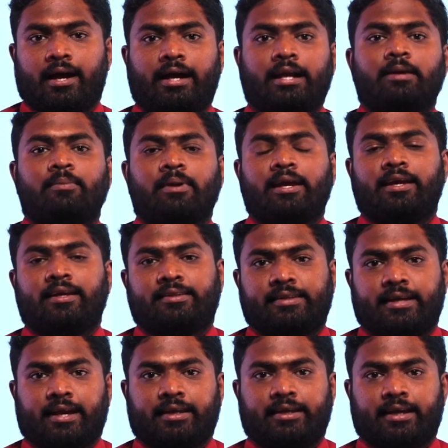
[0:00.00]
எளிமை
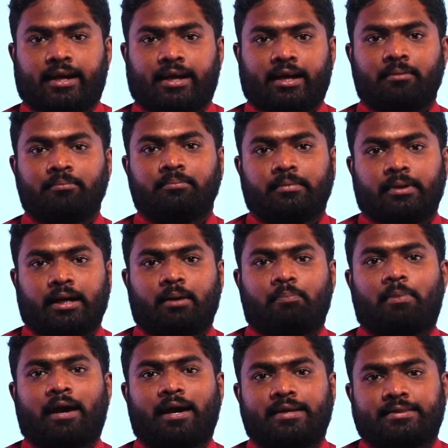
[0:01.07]
இசை இயக்கம்
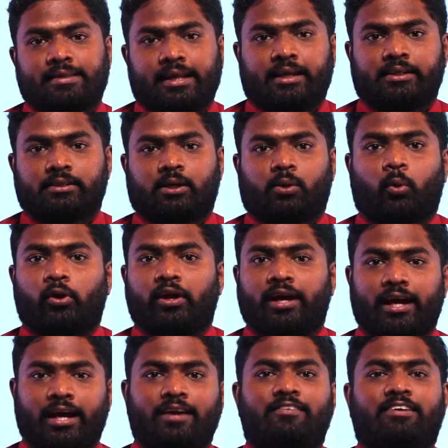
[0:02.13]
பாடத்தில் இருக்கக்கூடிய
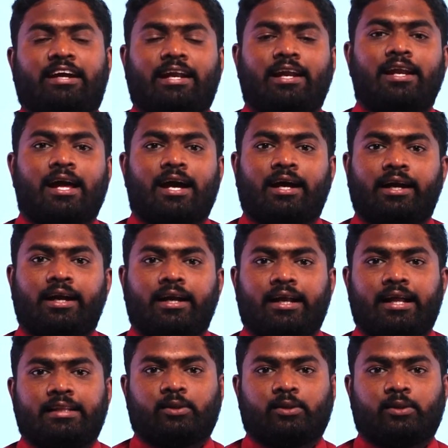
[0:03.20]
கேள்விகளை நாங்கள்